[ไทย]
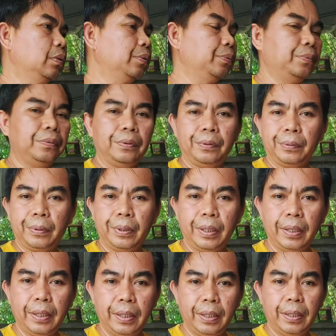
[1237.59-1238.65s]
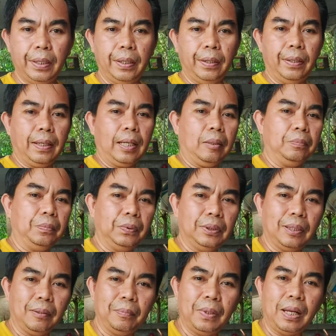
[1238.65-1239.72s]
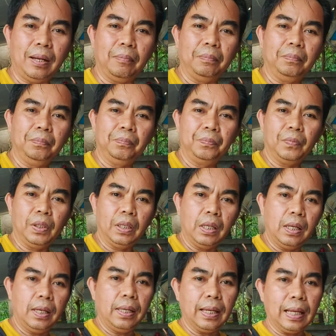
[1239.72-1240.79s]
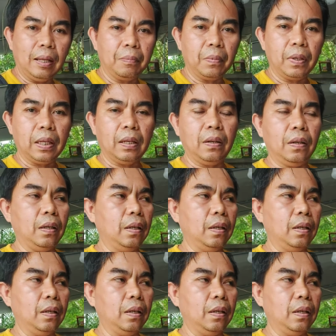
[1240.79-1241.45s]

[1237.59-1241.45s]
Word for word: โอเค นะครับสำหรับวันนี้นะครับก็